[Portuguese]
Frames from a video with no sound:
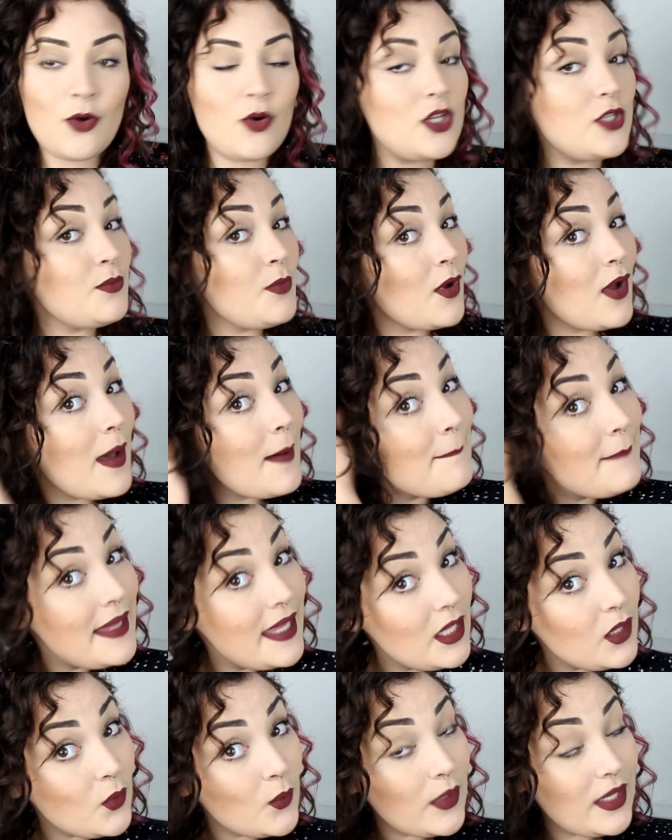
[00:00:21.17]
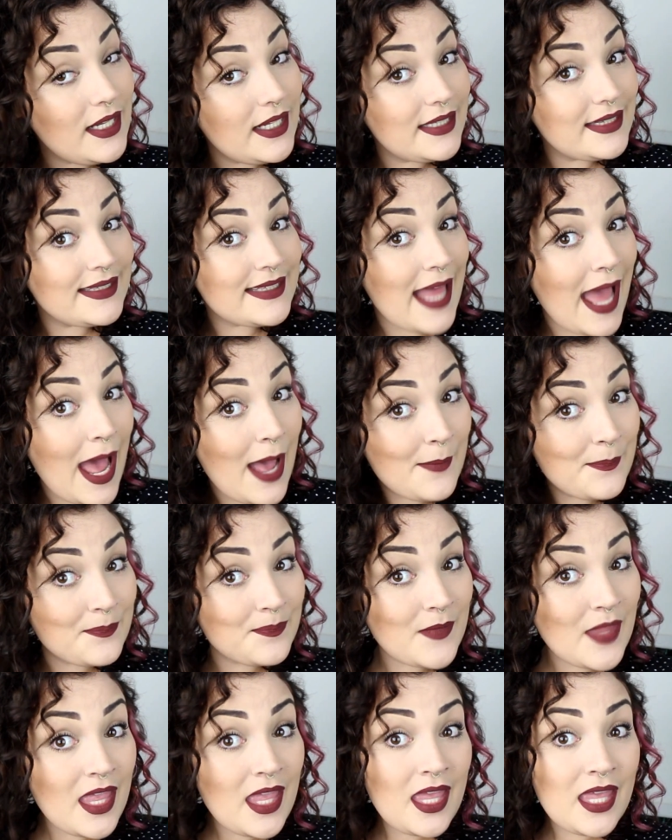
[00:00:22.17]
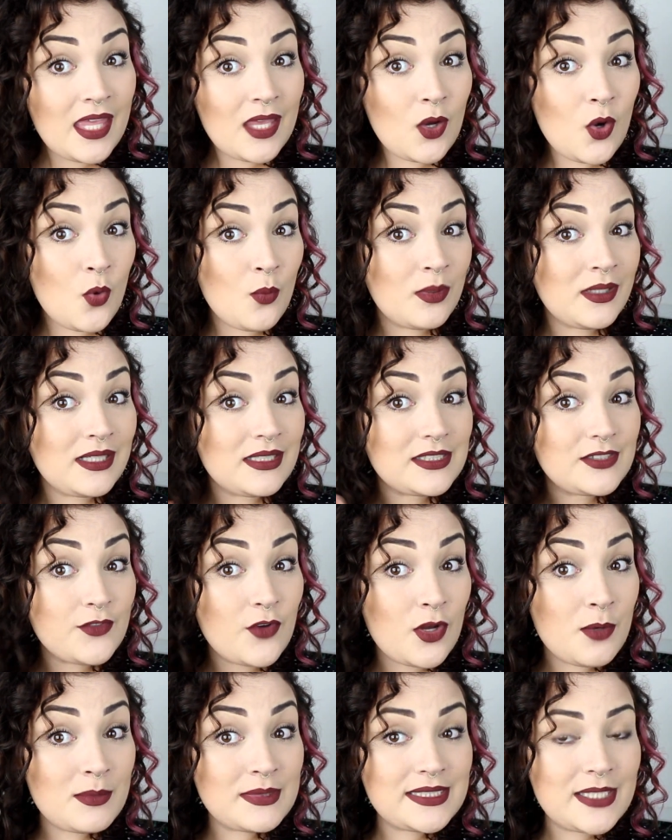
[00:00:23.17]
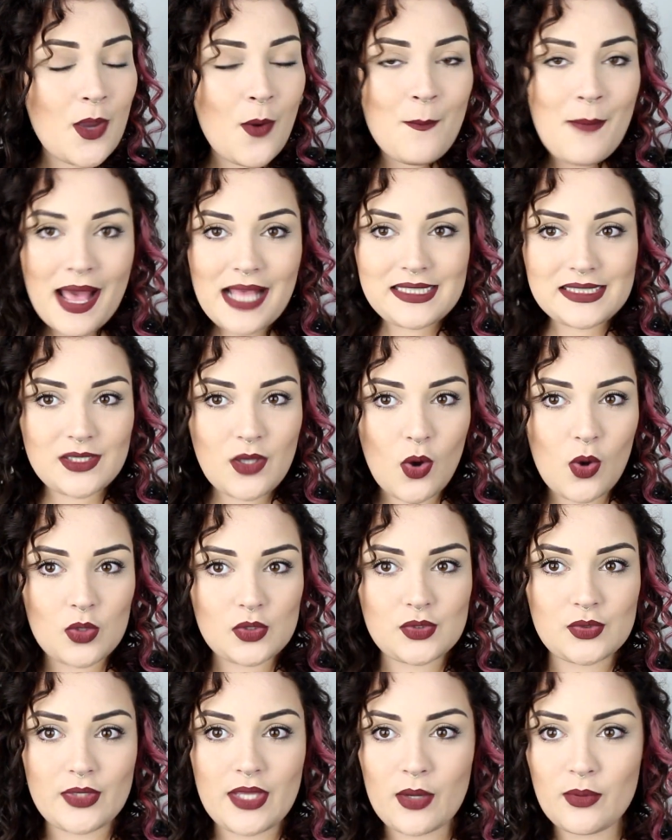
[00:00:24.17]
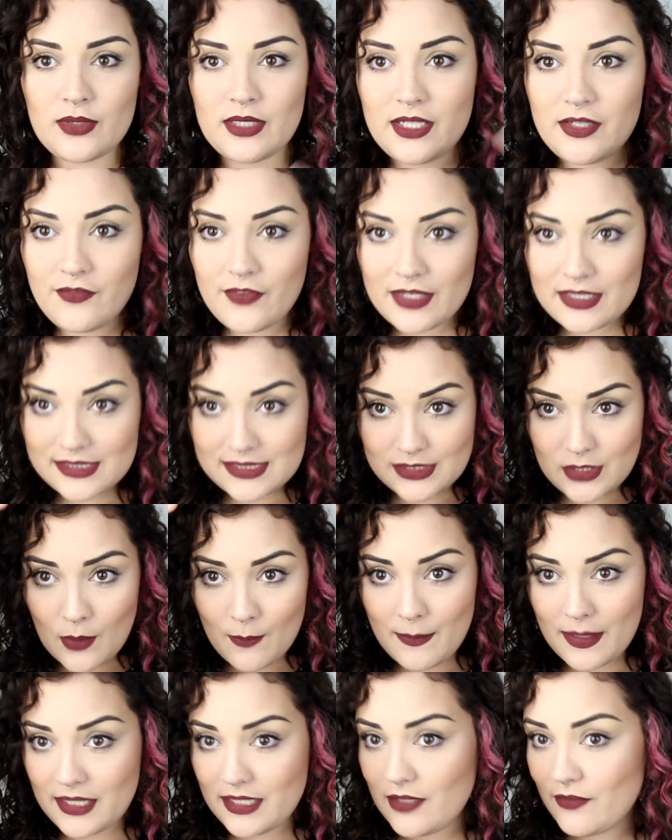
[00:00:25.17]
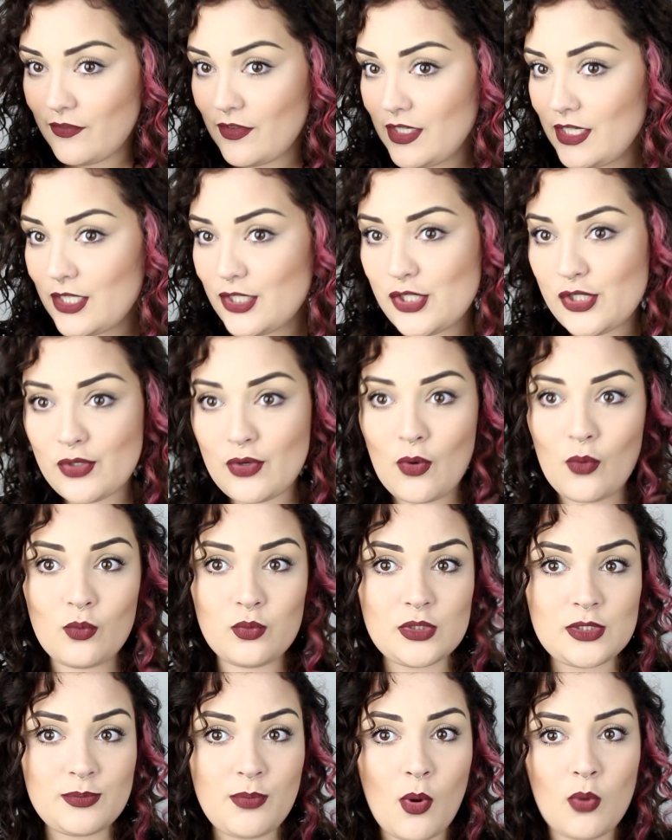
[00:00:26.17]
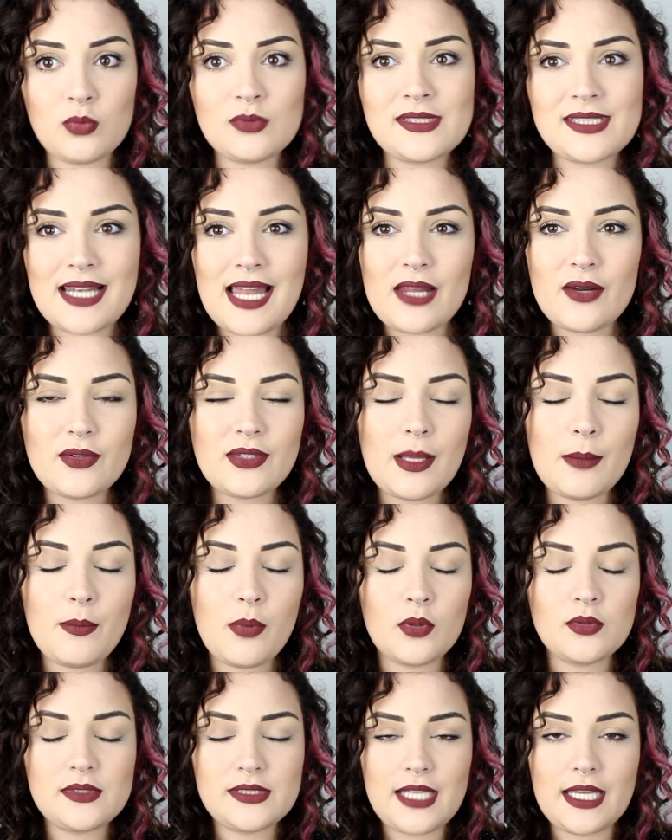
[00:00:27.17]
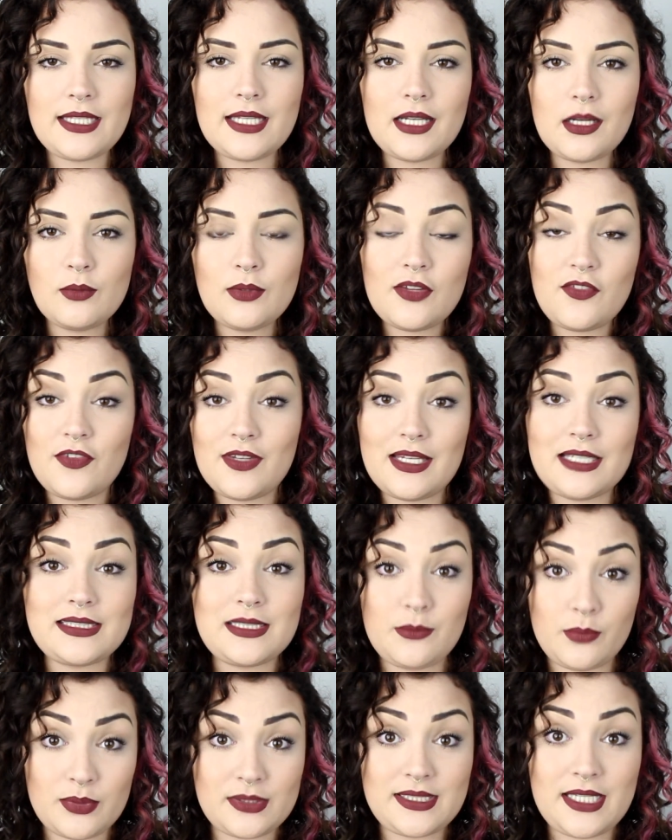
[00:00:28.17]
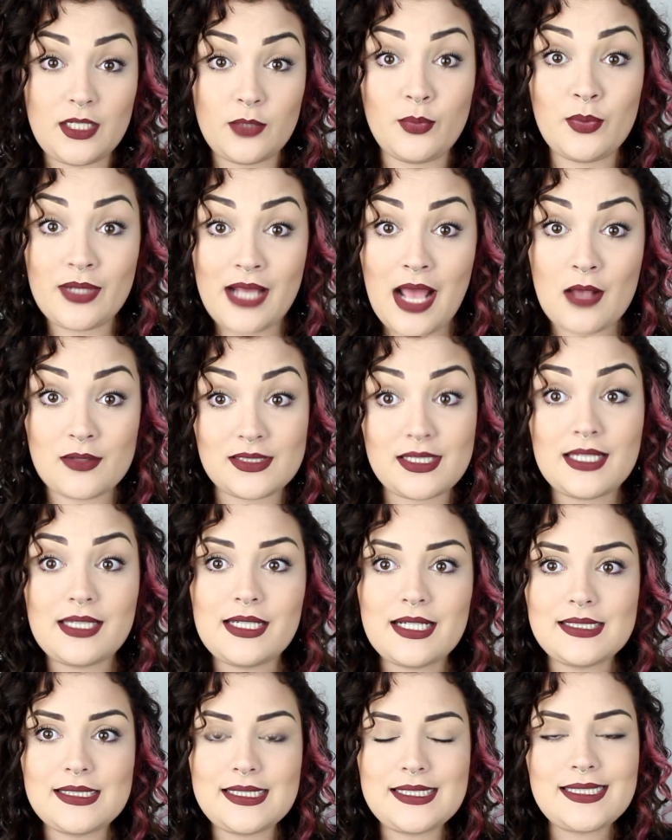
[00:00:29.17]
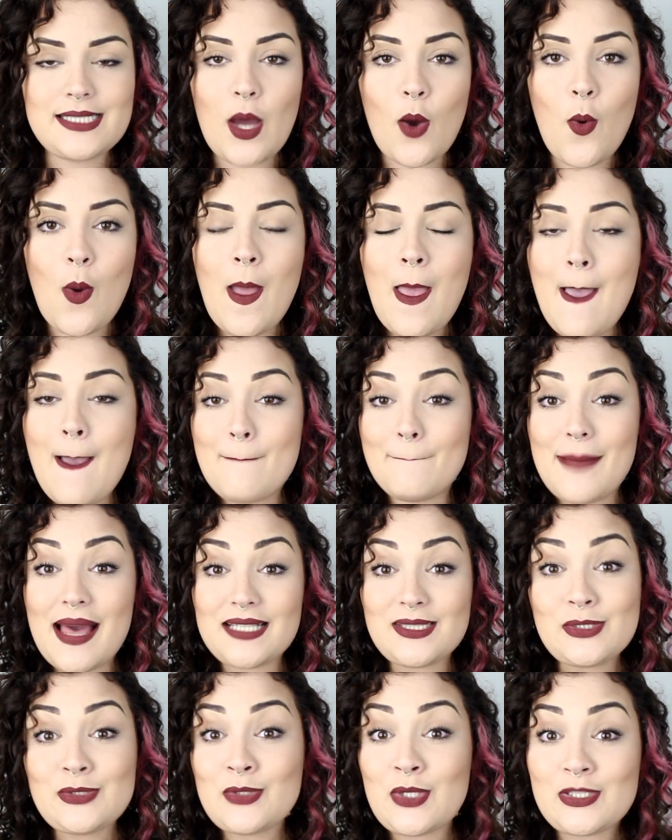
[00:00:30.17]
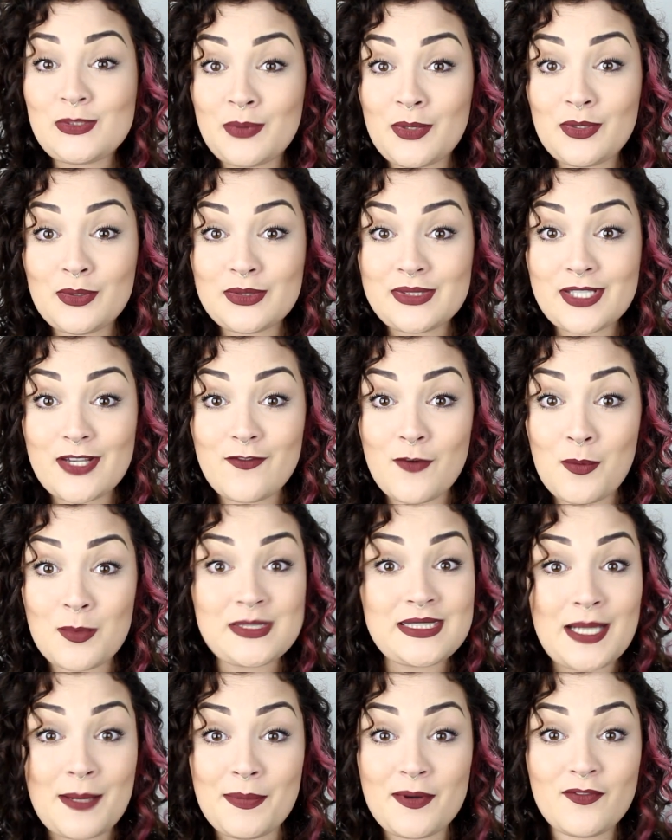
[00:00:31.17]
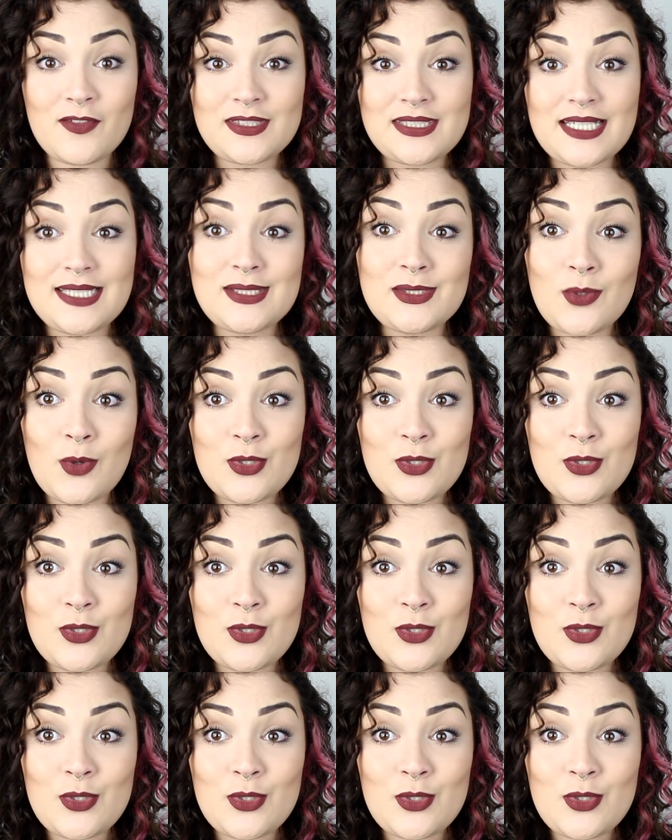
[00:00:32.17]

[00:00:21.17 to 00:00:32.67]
Hoje meu cabelo, ele tá com uma das formas que eu mais gosto, que é quando ele fica assim, ó, bem definidinho alguns pontos. Claro que tem pontos que ainda não definem 100% por causa da transição, mas os dois produtos que eu vou mostrar pra vocês